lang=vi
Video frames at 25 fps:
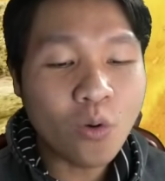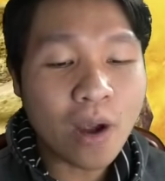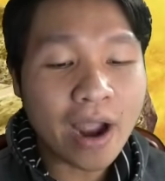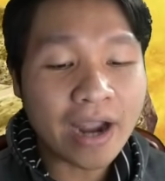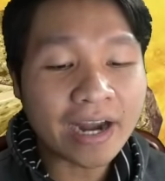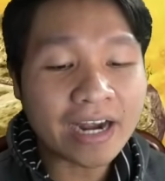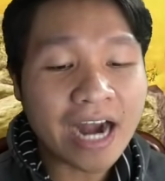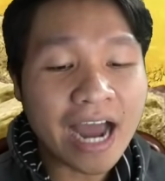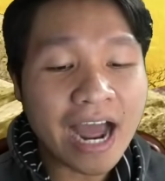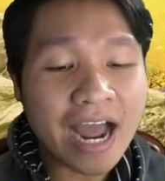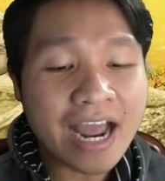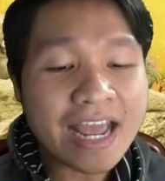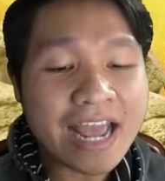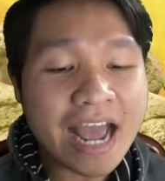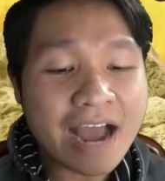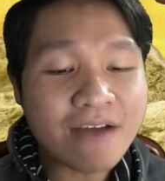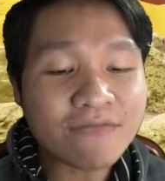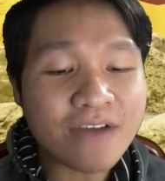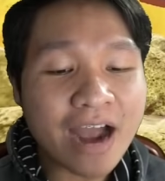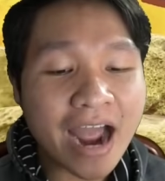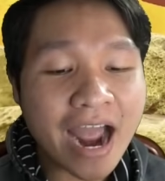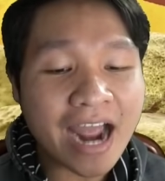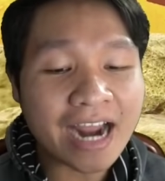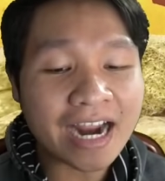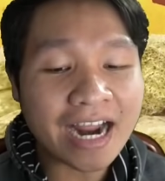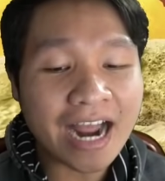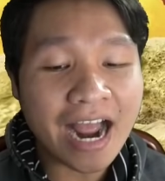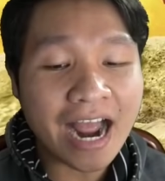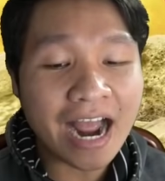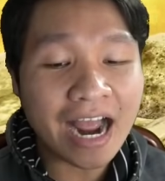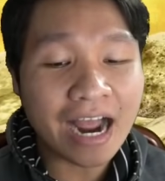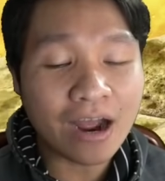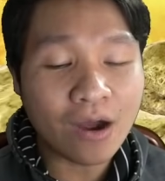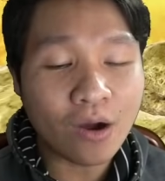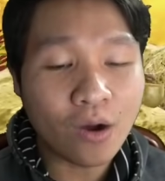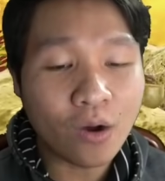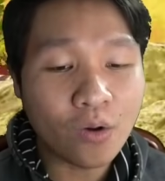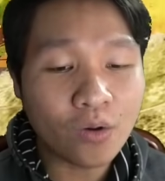cua hoàng đế da vàng
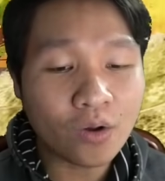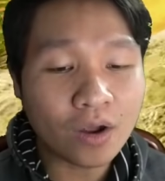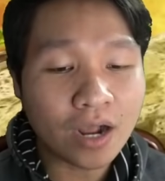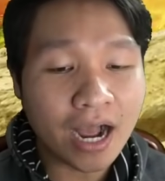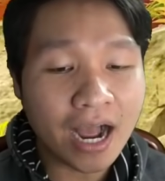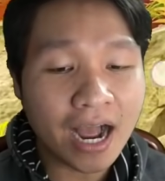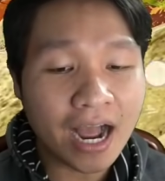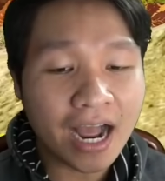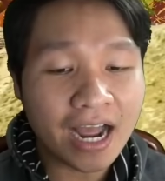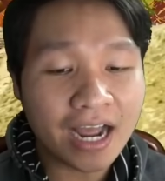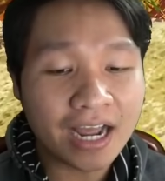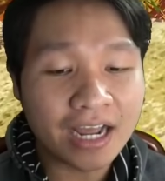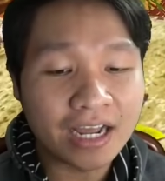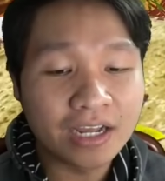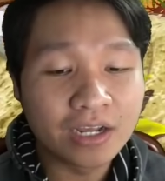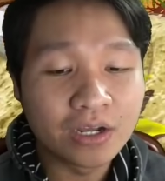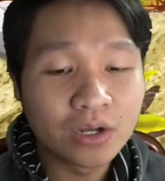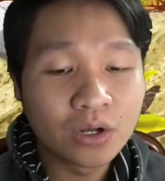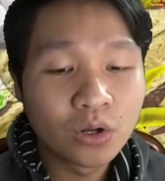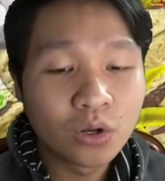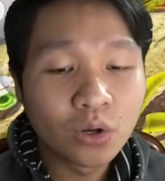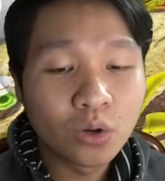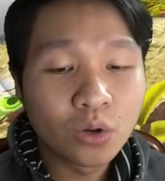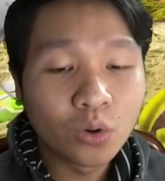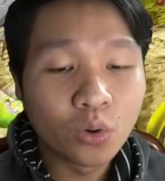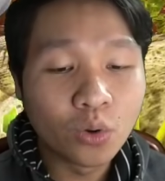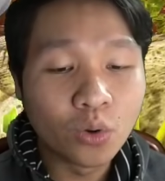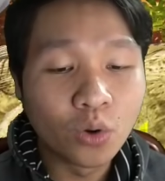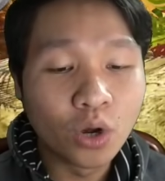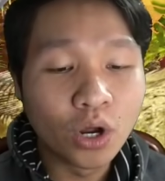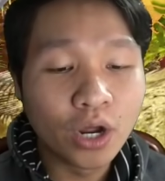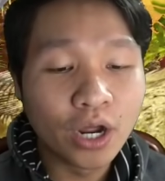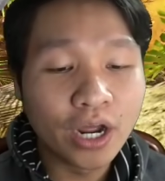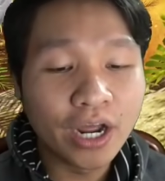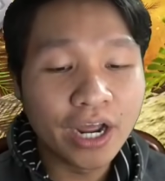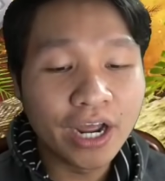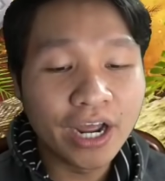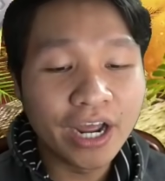à ok
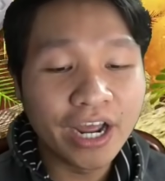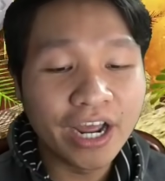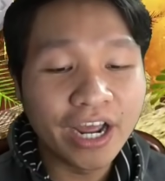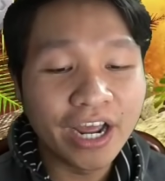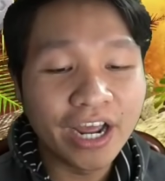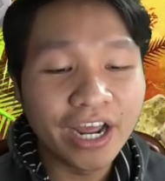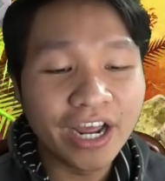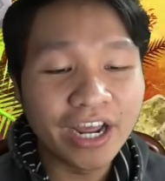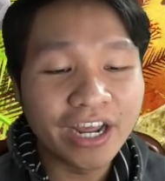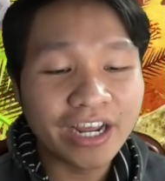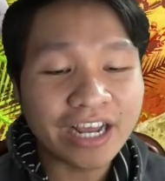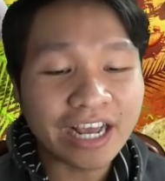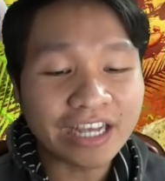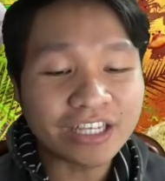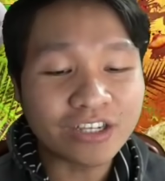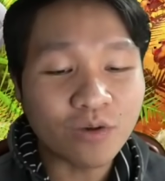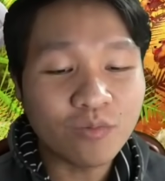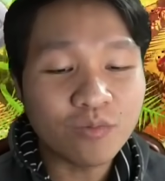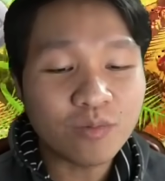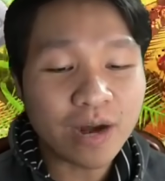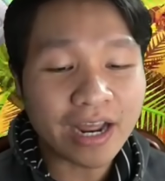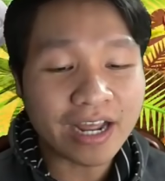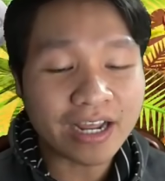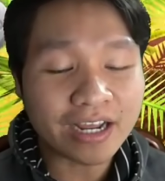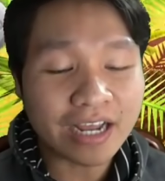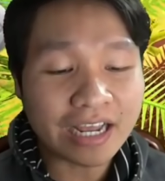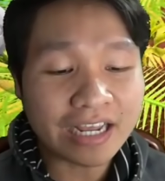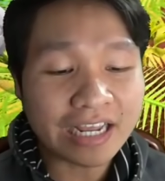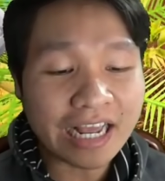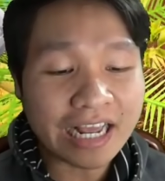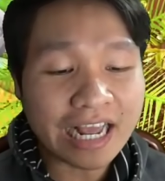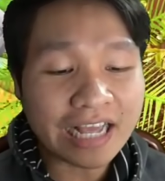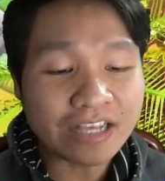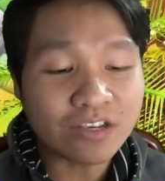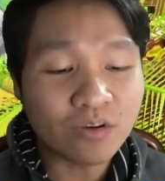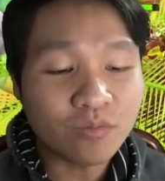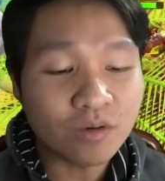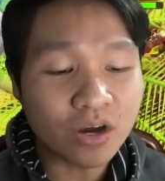ui cái súng này cái,
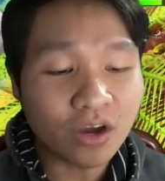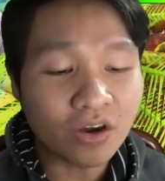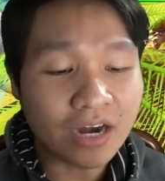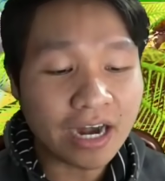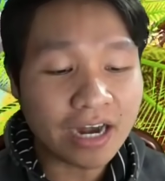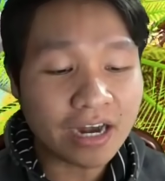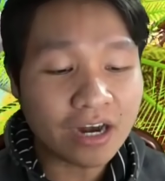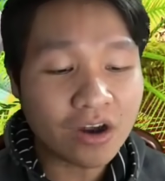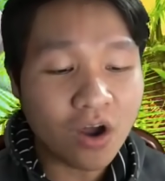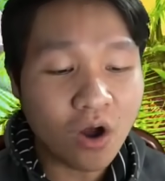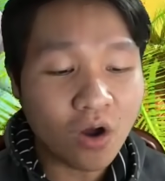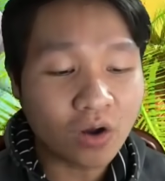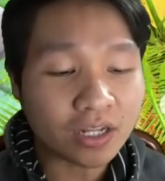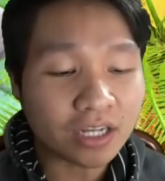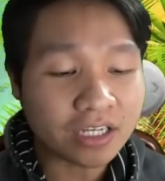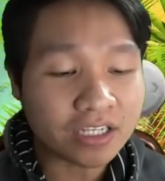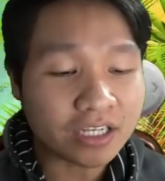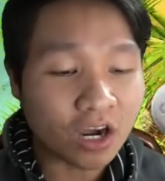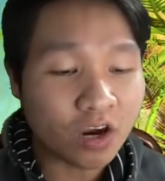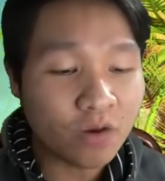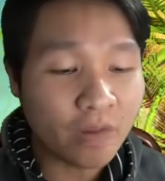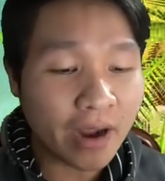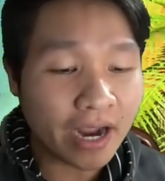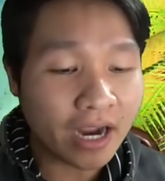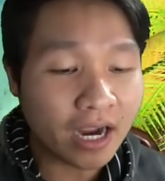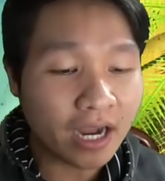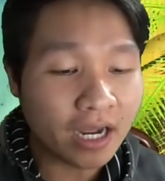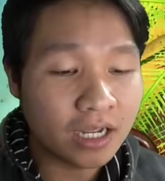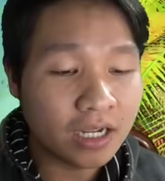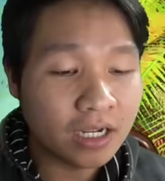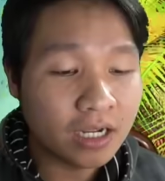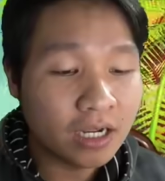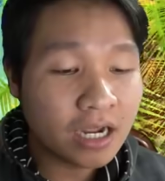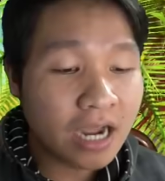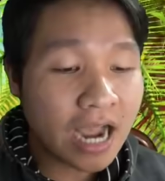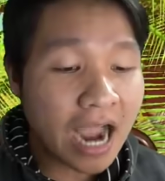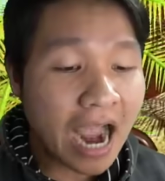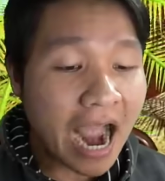cái cái súng lửa này nó ngon thật sự bạn ơi
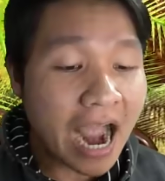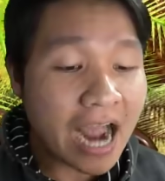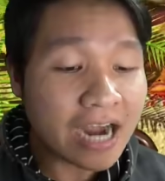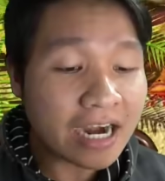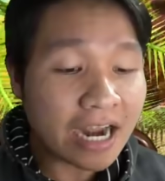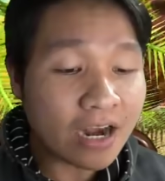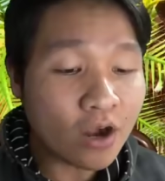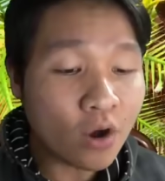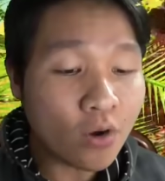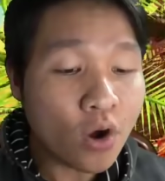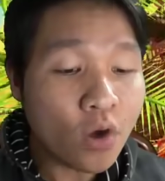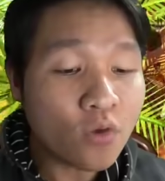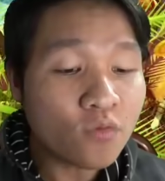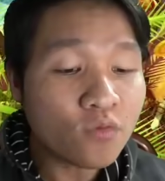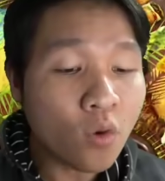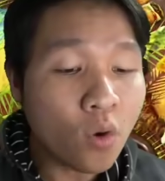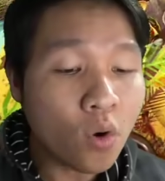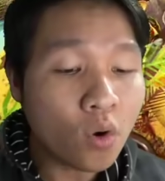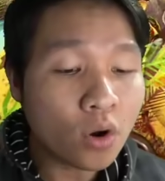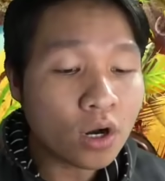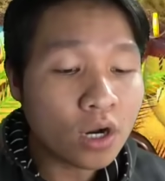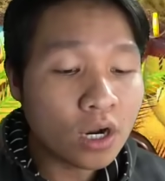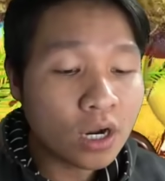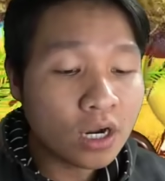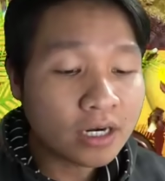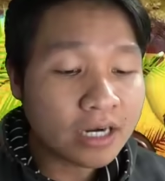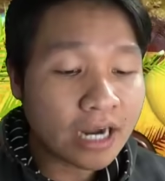à này đội nón vua